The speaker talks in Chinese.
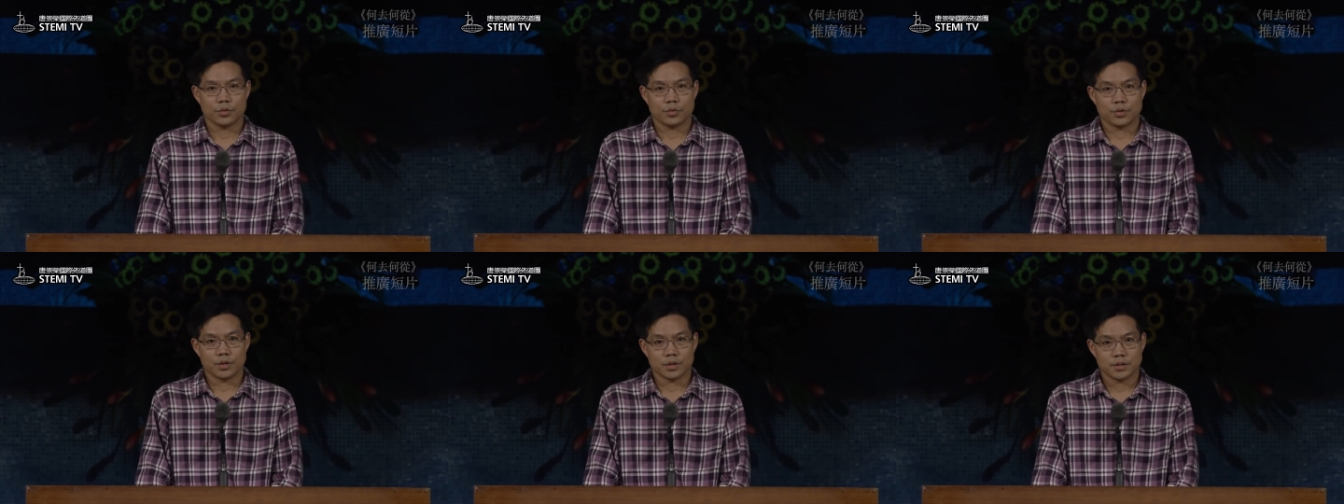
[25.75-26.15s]

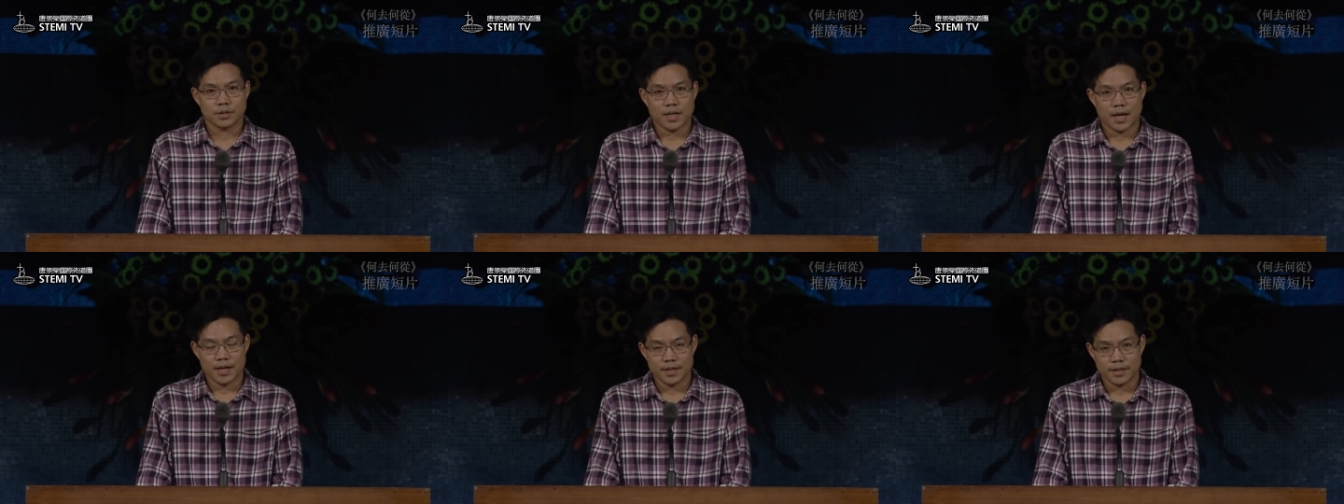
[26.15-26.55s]
我
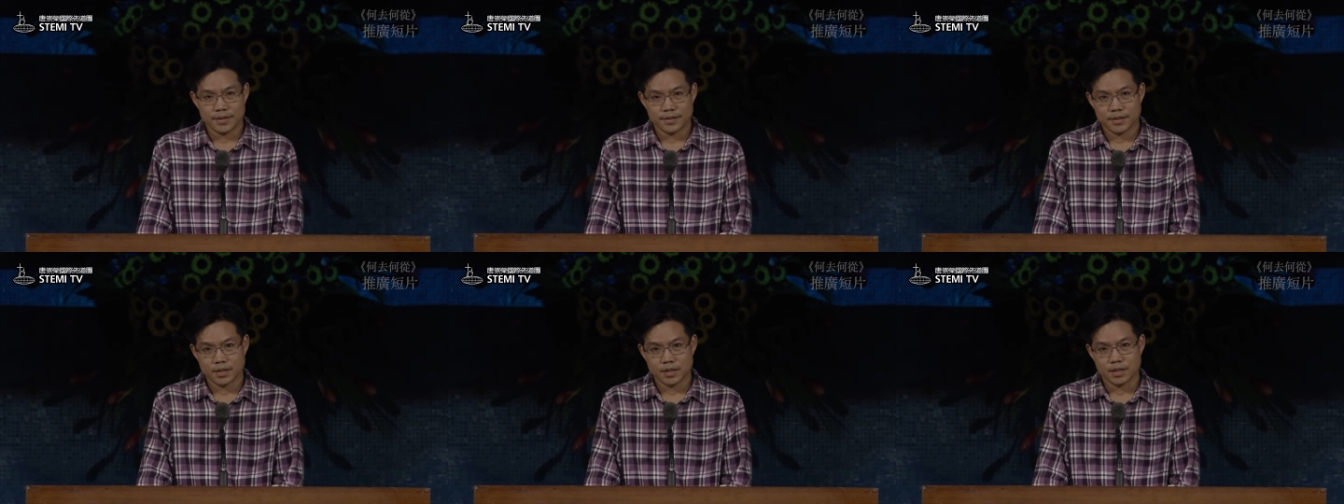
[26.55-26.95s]
在
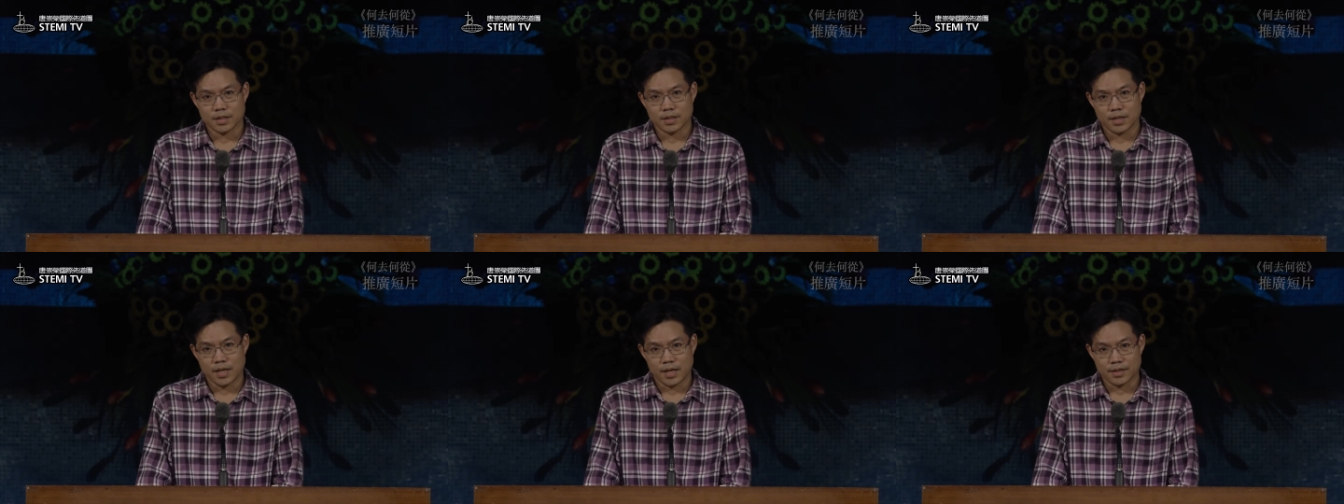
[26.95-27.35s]
这
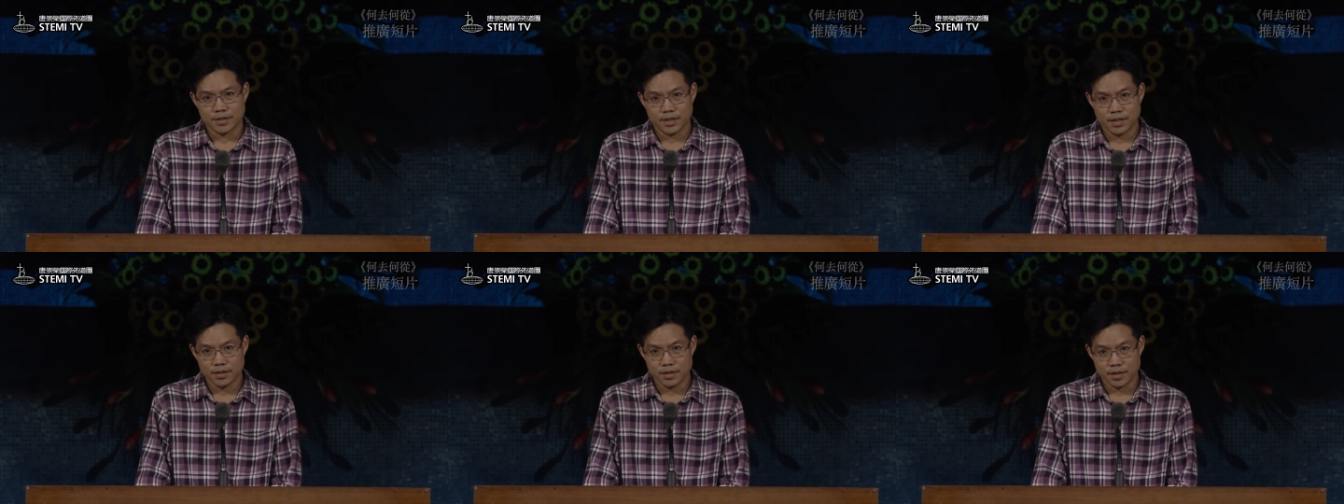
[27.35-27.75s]
个两
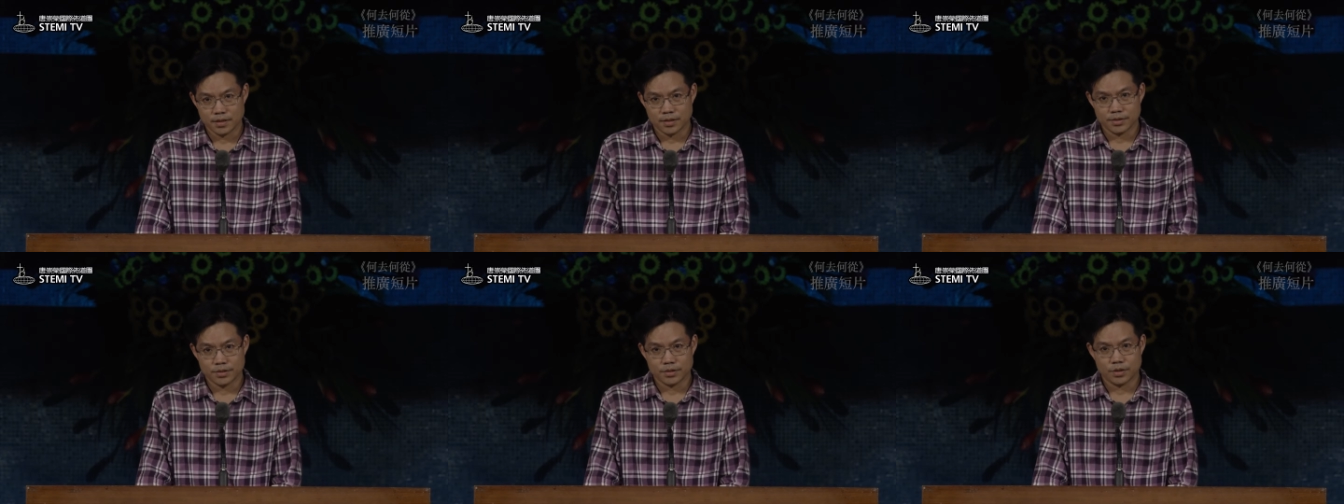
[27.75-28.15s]
千
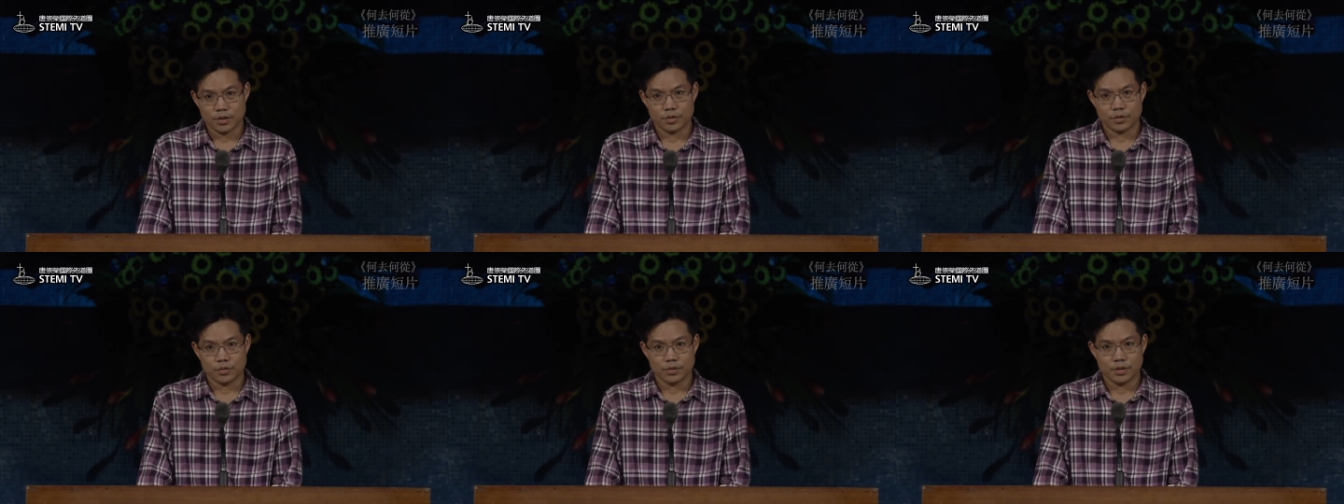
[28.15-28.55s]
年的时
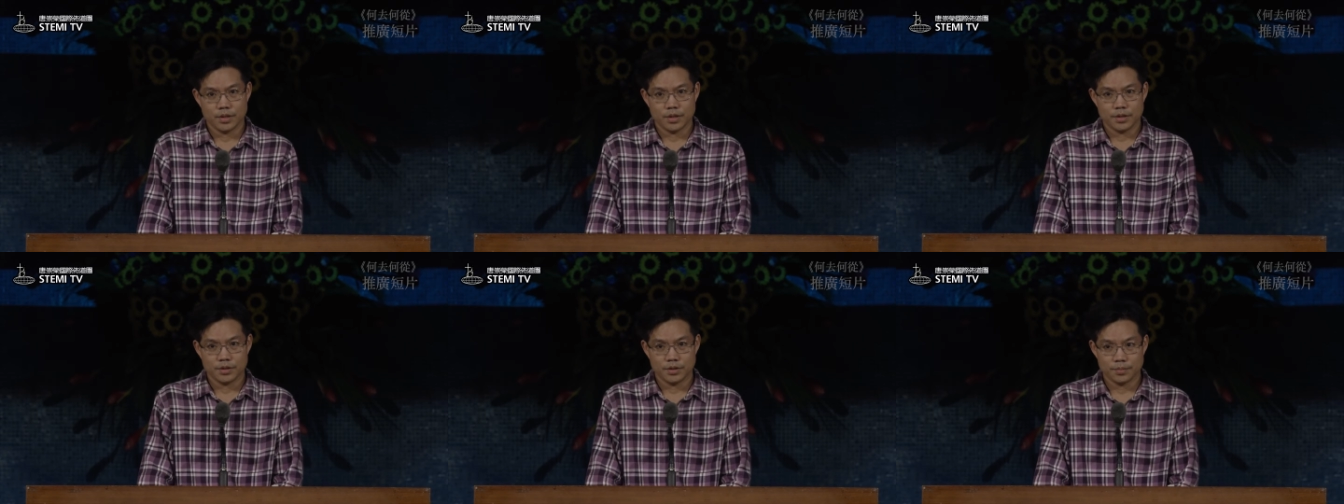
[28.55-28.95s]
候
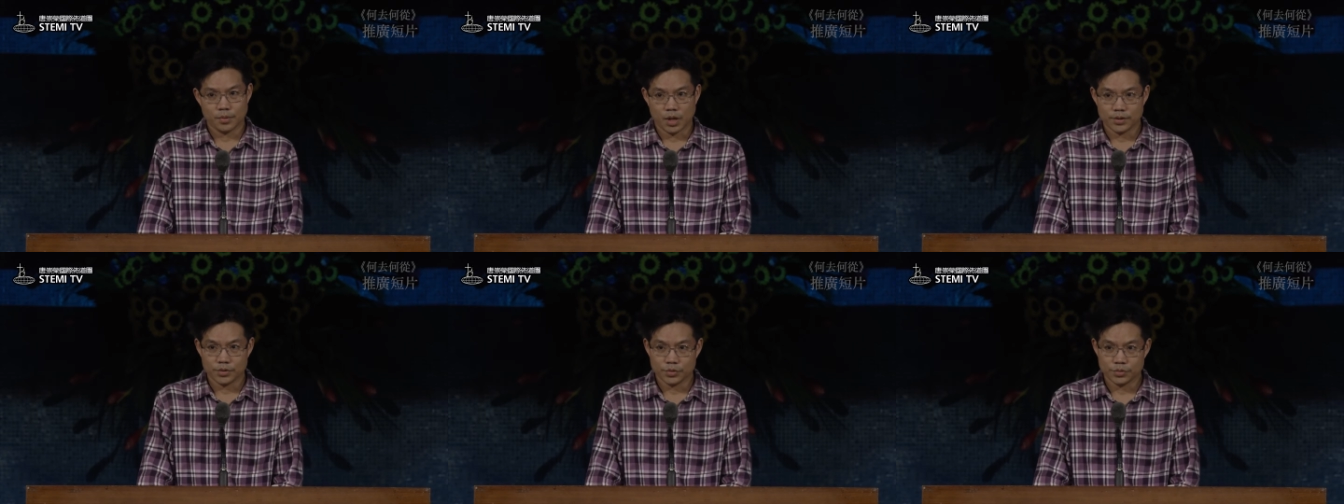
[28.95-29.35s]
希
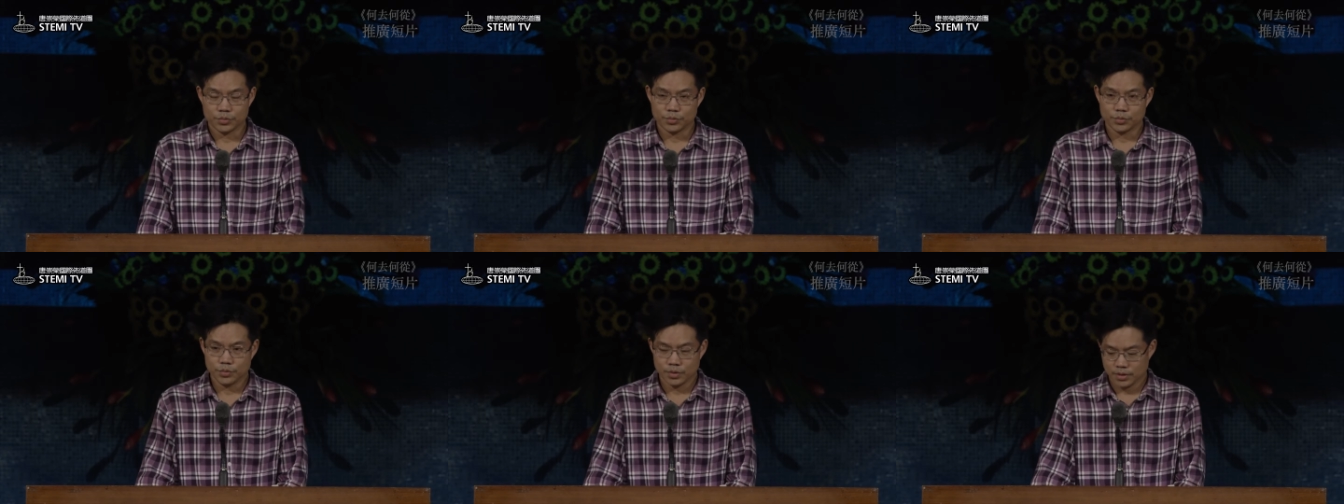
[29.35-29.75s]
伯来
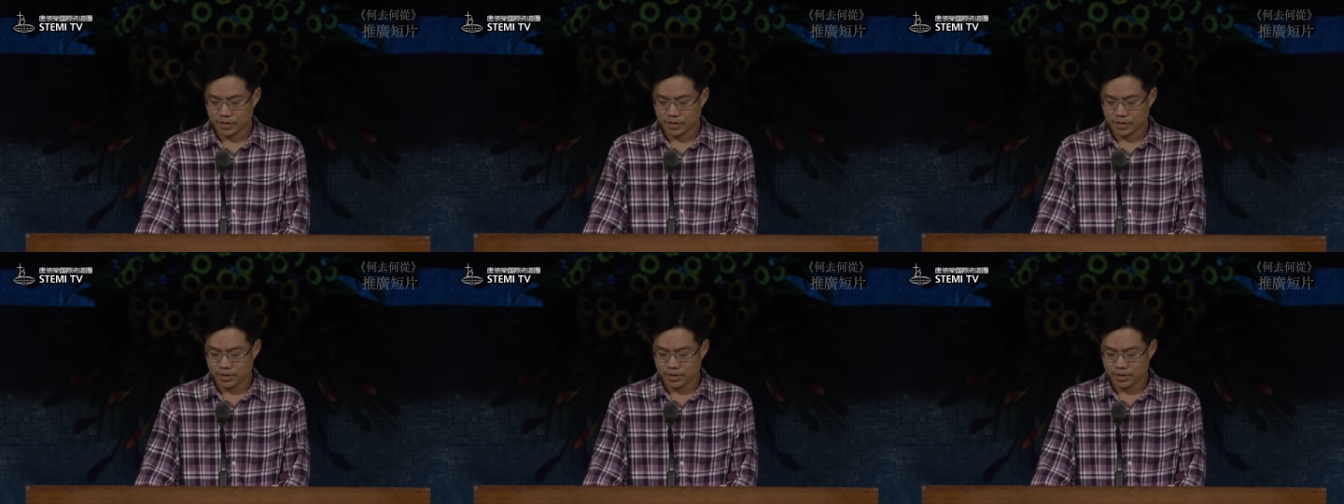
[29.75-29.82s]
书。